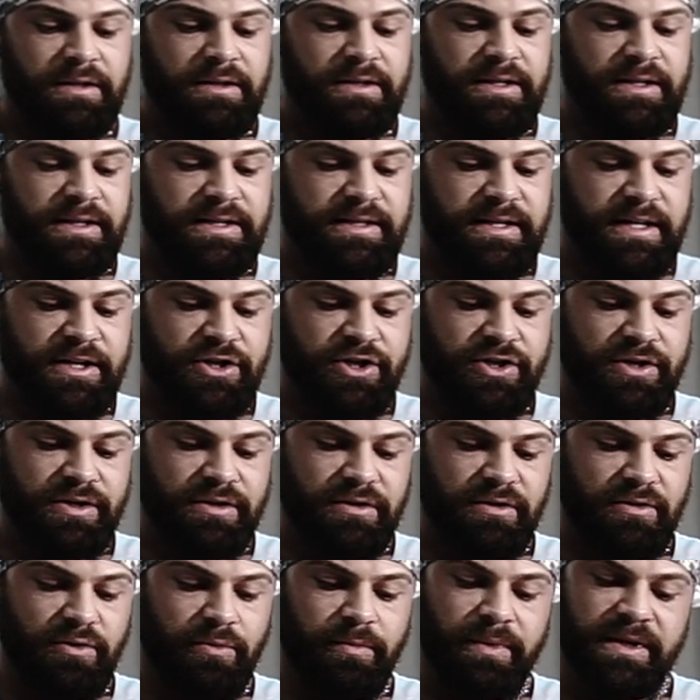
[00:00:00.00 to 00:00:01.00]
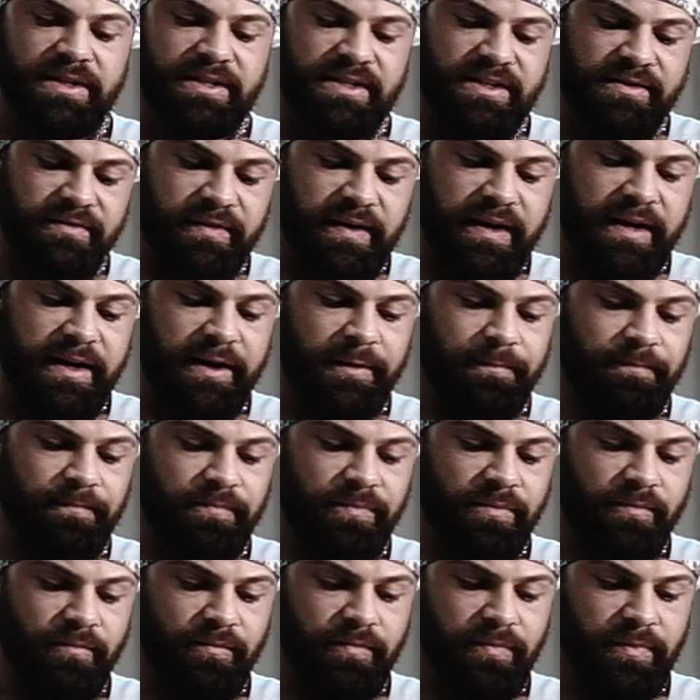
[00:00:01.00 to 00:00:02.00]
Die Session Nummer zwei
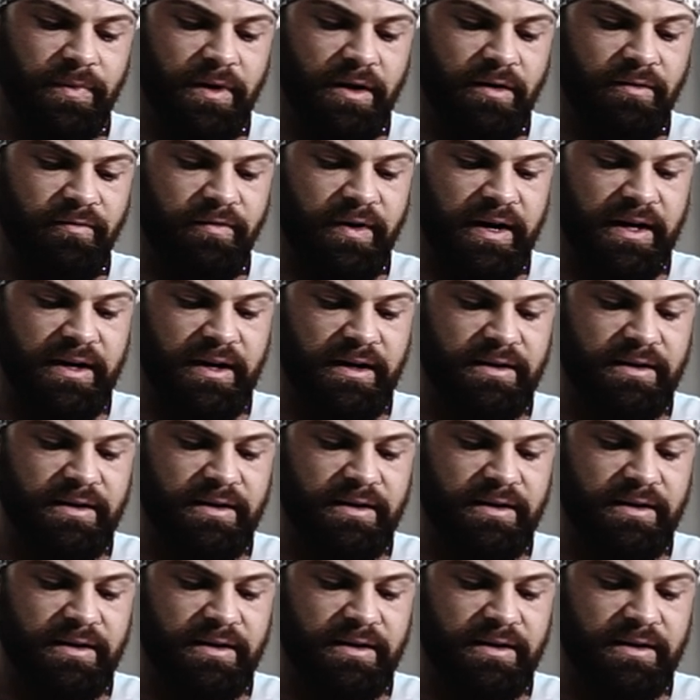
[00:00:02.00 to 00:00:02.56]
war